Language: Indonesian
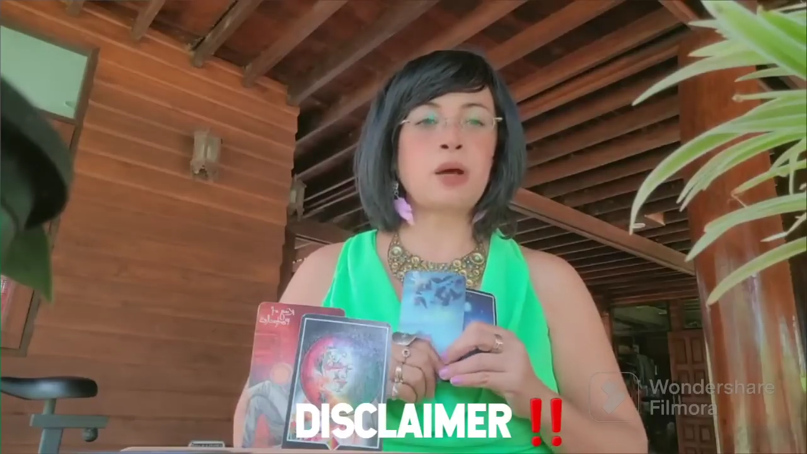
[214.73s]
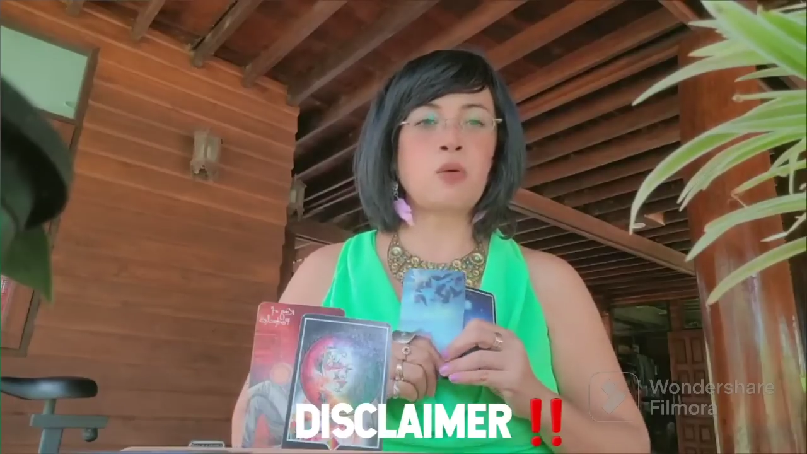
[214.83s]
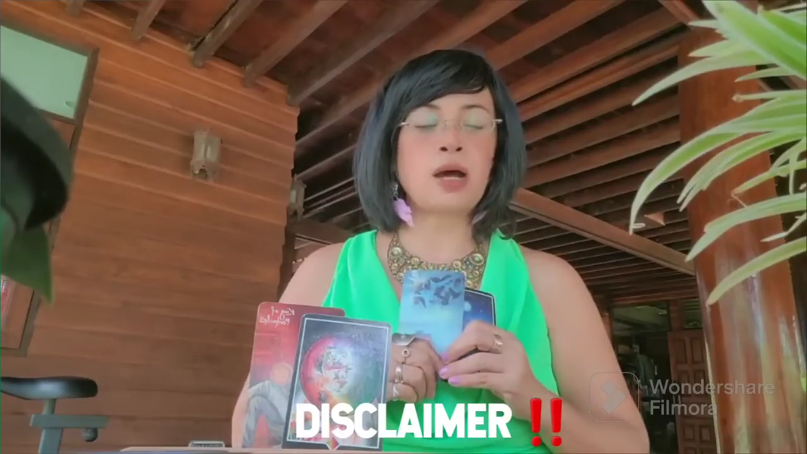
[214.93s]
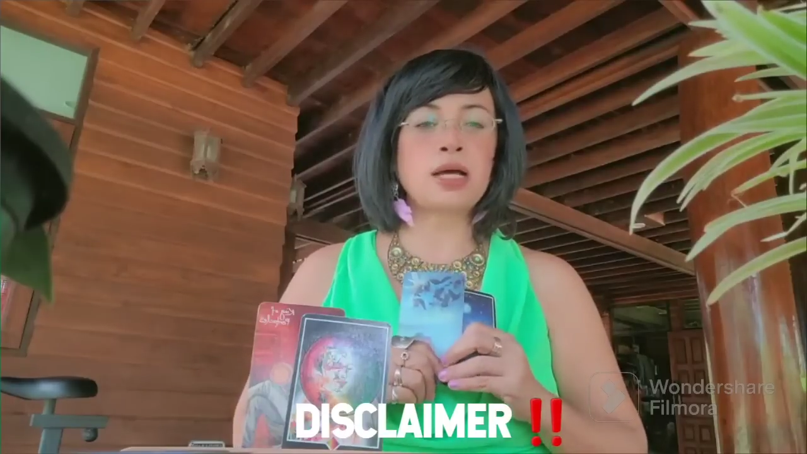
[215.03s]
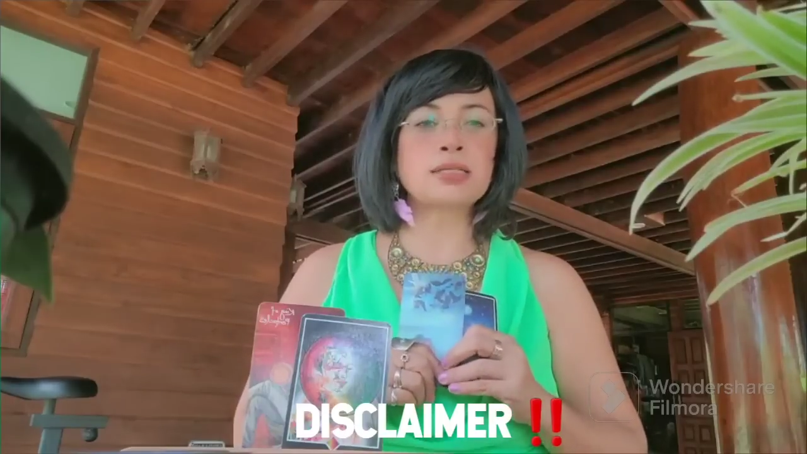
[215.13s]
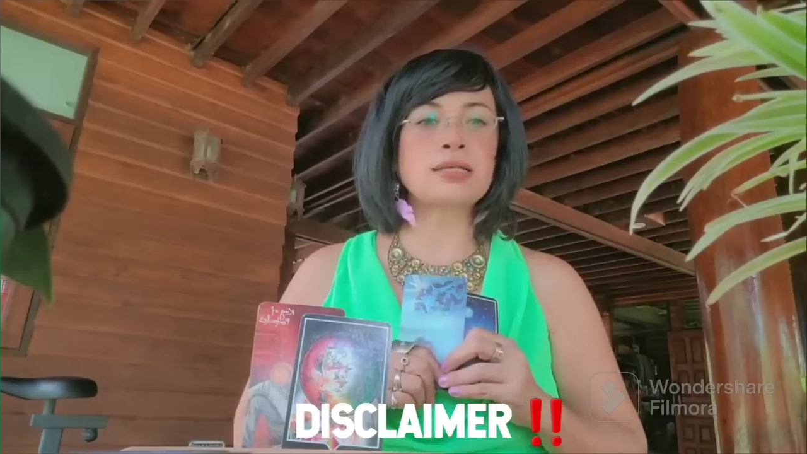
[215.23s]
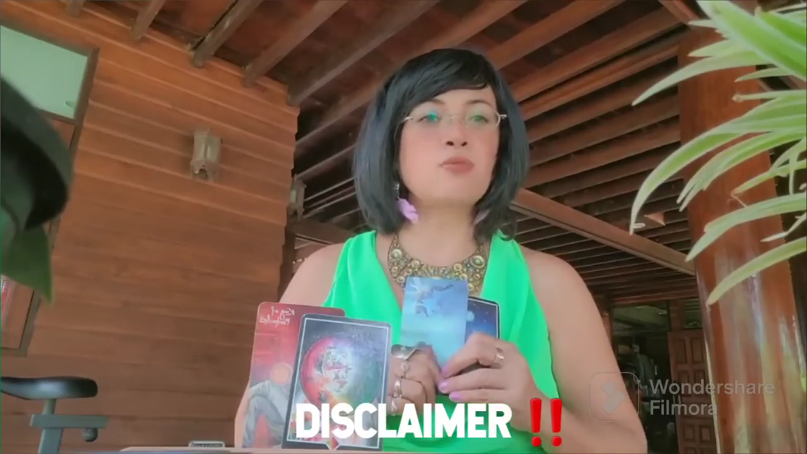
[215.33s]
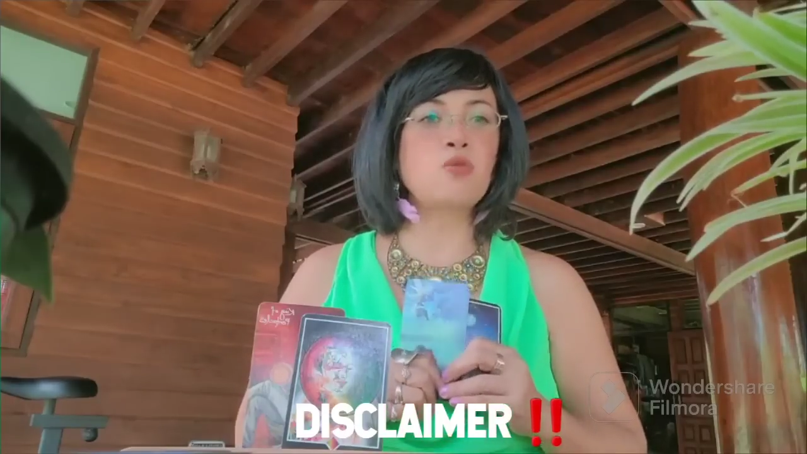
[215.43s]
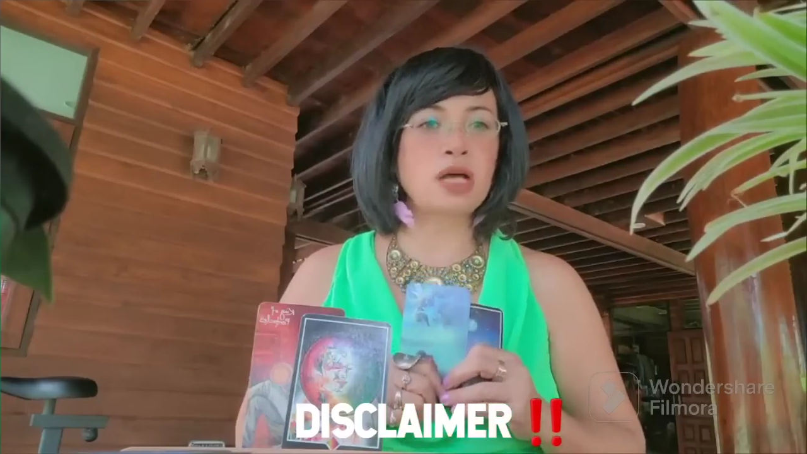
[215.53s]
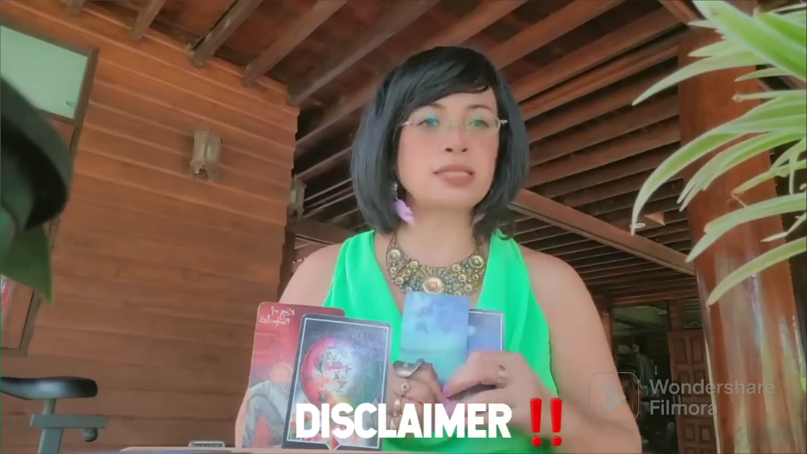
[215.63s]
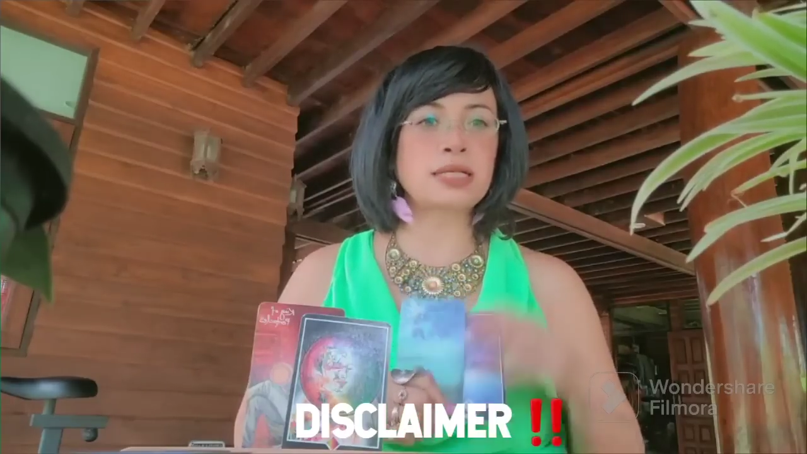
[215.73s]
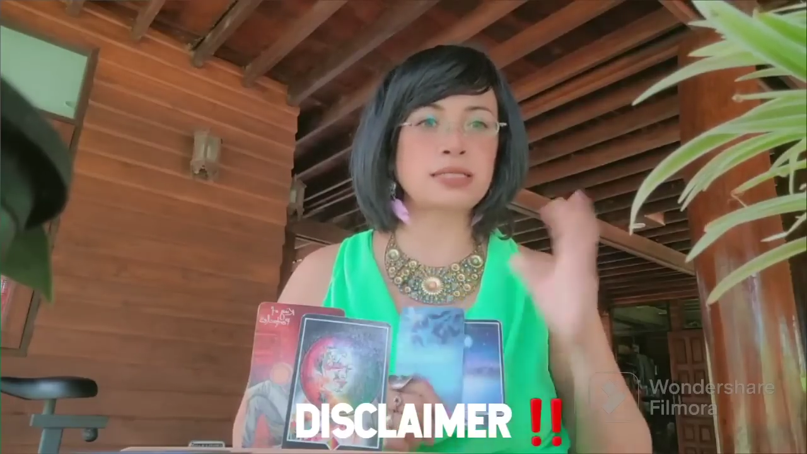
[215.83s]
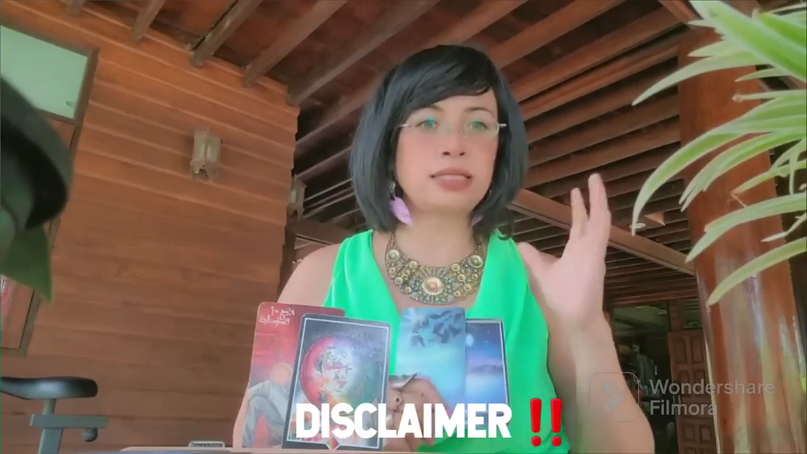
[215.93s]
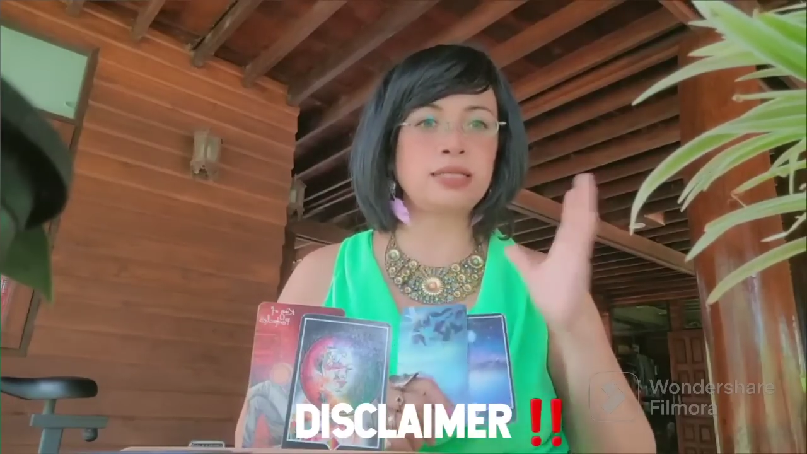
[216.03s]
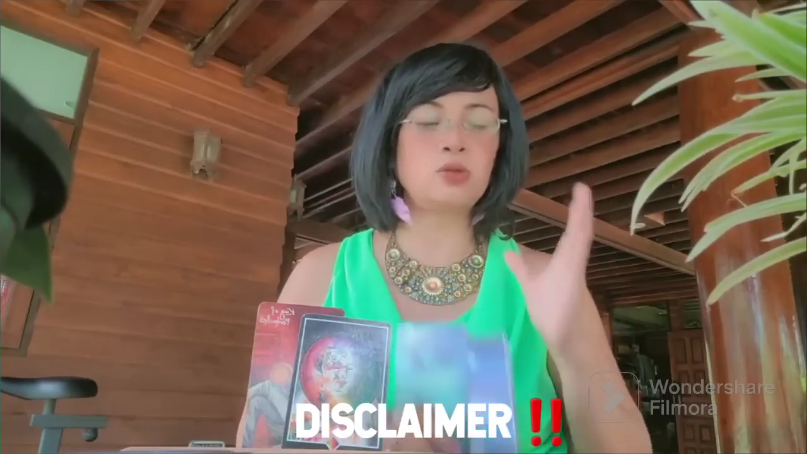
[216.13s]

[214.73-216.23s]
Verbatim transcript: bahwa semua saksi